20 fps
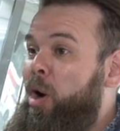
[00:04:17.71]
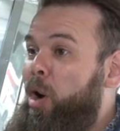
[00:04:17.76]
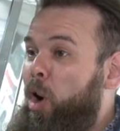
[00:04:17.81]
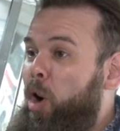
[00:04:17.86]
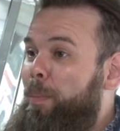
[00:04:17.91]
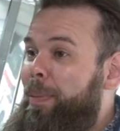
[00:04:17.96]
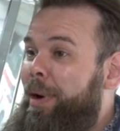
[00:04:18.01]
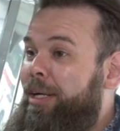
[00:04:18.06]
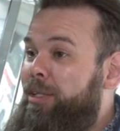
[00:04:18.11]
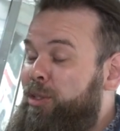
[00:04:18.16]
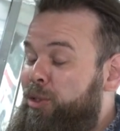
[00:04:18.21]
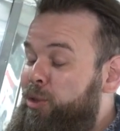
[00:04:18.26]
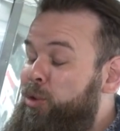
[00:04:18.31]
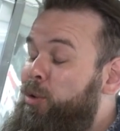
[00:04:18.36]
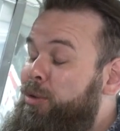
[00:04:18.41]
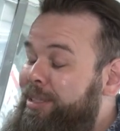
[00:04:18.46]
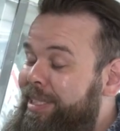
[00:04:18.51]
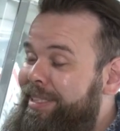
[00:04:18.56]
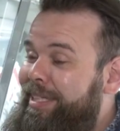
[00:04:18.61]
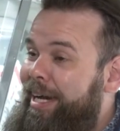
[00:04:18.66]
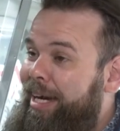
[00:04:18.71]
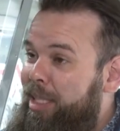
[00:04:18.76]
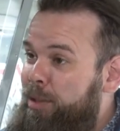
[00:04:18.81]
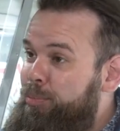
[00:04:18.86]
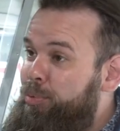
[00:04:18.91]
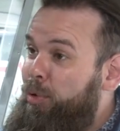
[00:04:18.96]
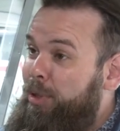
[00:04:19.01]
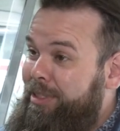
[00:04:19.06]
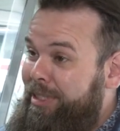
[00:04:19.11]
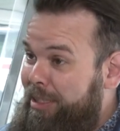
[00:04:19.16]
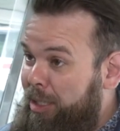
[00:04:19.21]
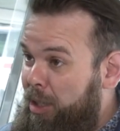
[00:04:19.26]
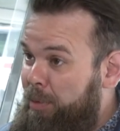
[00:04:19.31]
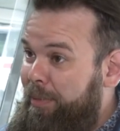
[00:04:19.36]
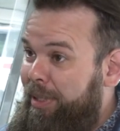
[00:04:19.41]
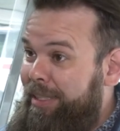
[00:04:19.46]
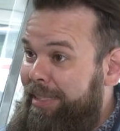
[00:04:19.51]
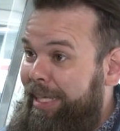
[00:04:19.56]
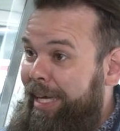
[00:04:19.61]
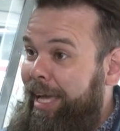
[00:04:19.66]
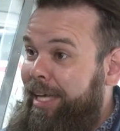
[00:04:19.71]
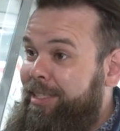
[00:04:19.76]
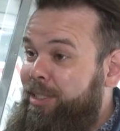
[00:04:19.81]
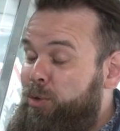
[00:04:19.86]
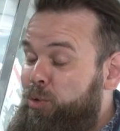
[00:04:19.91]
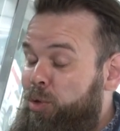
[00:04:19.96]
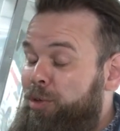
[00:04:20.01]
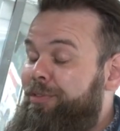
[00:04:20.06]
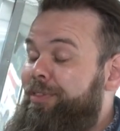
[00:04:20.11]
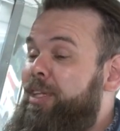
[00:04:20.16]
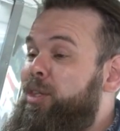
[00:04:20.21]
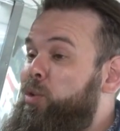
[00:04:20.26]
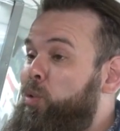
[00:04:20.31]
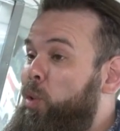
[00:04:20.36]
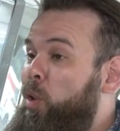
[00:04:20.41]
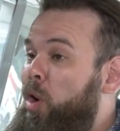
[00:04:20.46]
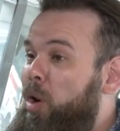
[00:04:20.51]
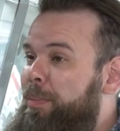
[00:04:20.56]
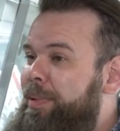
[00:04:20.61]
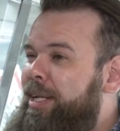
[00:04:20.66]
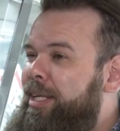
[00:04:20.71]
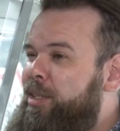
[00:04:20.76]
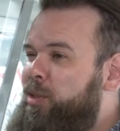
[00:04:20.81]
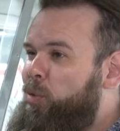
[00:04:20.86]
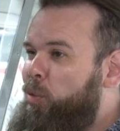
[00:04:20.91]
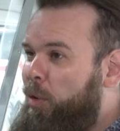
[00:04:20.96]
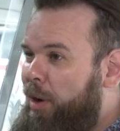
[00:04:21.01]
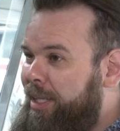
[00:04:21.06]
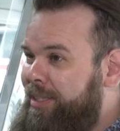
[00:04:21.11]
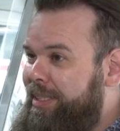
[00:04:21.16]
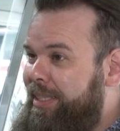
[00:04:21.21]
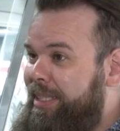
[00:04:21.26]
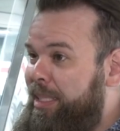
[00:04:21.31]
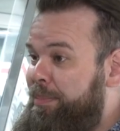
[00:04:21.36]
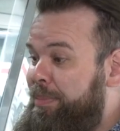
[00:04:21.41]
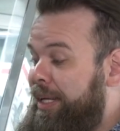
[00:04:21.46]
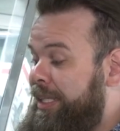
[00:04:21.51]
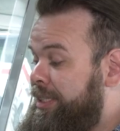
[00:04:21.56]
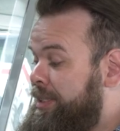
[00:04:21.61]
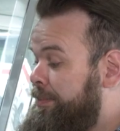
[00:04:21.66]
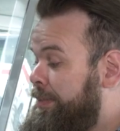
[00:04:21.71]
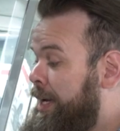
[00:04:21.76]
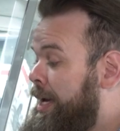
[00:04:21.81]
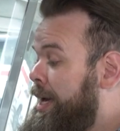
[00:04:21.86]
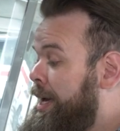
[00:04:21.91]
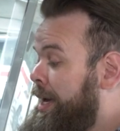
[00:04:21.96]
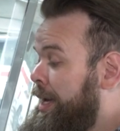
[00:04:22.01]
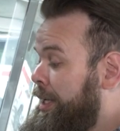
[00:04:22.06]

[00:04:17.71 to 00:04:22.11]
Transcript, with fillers: on parle de 240 d'augmentation, donc 23 300 déplacements.